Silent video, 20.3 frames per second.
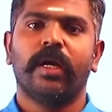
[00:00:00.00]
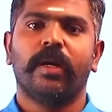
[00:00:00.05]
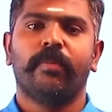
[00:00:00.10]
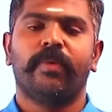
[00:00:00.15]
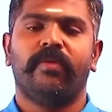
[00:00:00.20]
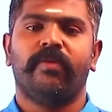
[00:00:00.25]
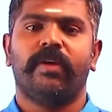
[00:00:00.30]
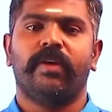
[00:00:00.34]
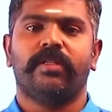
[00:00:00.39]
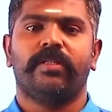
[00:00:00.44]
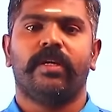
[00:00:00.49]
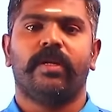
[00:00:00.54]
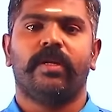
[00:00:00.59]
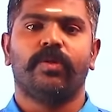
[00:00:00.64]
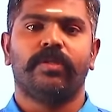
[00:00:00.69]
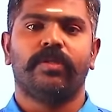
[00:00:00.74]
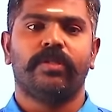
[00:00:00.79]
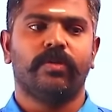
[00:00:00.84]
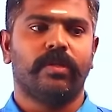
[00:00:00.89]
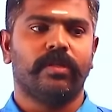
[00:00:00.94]
ப்ரீவியஸ் இயர்
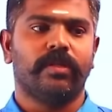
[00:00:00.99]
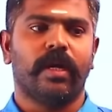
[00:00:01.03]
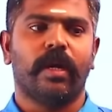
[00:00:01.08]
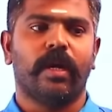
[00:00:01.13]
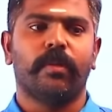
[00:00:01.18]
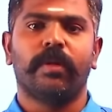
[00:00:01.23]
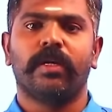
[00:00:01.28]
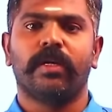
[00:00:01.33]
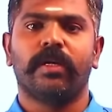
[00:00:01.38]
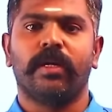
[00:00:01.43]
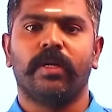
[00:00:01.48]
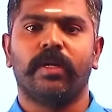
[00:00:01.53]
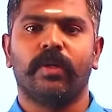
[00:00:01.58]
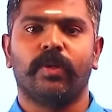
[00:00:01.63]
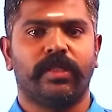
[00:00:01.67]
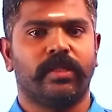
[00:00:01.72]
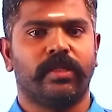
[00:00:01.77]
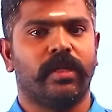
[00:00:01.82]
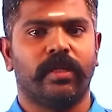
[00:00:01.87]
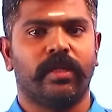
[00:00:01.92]
கொஷின் ஒரு சாம்பிளுக்கு ரெண்டு
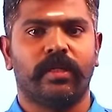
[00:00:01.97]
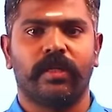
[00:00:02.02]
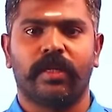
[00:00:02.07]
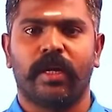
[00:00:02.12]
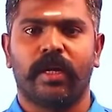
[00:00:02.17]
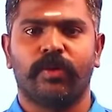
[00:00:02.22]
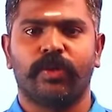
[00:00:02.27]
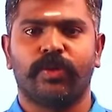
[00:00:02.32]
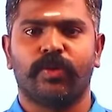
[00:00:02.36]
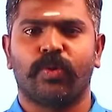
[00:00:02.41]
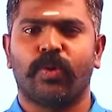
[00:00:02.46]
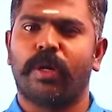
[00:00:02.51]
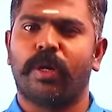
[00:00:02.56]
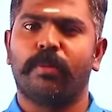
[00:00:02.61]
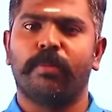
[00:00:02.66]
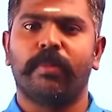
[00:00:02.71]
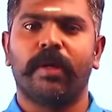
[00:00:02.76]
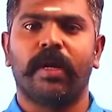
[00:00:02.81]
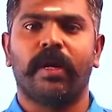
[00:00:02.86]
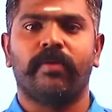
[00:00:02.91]
கொஷின் எடுத்து கையில் வச்சுக்கோங்க
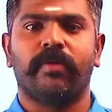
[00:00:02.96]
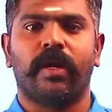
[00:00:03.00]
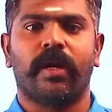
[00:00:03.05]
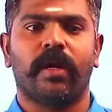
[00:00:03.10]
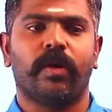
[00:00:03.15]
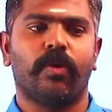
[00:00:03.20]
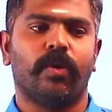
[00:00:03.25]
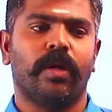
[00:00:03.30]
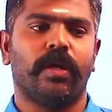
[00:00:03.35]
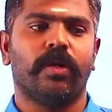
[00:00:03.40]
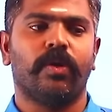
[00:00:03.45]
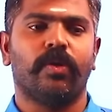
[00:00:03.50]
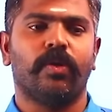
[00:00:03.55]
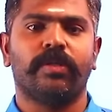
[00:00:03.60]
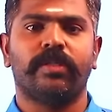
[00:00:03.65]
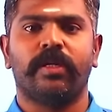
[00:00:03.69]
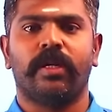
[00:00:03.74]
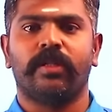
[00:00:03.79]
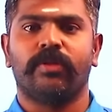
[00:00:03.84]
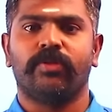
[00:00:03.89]
ரொம்பலாம் வேணாம் ஒரு ரெண்டு
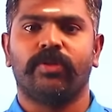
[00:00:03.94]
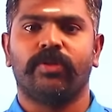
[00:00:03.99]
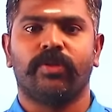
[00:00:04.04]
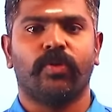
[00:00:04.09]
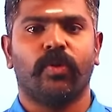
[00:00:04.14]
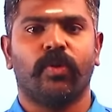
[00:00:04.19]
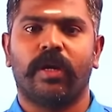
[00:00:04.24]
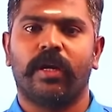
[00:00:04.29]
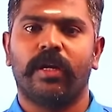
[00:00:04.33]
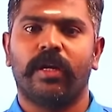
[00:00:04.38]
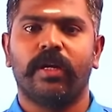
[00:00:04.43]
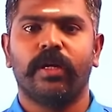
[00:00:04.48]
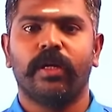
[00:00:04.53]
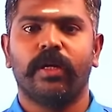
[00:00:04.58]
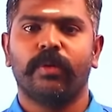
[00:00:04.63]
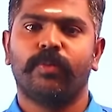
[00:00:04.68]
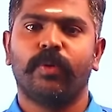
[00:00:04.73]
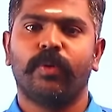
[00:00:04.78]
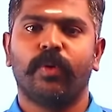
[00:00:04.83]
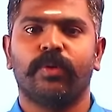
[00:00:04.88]
கொஷின் எடுத்து வச்சுக்கோங்க
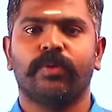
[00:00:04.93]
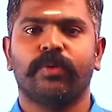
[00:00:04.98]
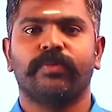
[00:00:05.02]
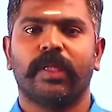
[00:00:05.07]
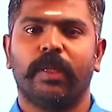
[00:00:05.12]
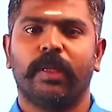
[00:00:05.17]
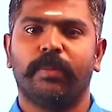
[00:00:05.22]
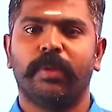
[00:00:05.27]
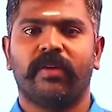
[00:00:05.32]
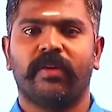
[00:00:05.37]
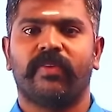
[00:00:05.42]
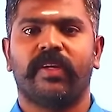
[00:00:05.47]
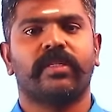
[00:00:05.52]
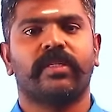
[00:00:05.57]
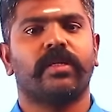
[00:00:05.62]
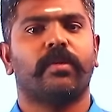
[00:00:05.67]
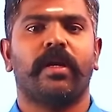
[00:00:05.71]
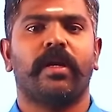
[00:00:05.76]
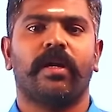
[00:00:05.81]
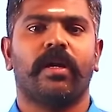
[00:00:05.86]
போதும் இப்போ தானே
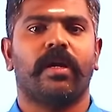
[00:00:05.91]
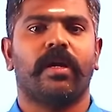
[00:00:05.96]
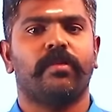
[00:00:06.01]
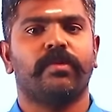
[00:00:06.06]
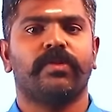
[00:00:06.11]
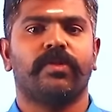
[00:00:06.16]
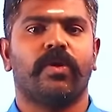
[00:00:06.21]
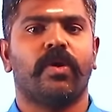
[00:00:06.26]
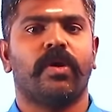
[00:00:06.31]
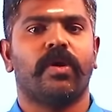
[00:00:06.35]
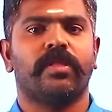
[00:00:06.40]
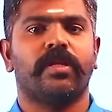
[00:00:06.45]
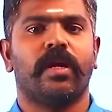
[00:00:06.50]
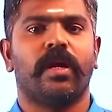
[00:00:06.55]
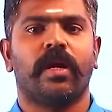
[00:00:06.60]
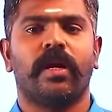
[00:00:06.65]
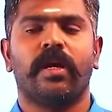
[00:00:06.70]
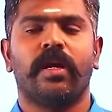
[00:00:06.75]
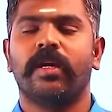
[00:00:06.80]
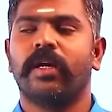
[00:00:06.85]
ஃப்ரெஷ்ஷாக படிக்க ஆரம்பிச்சிருக்கோம்
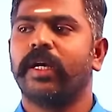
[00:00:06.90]
அதனால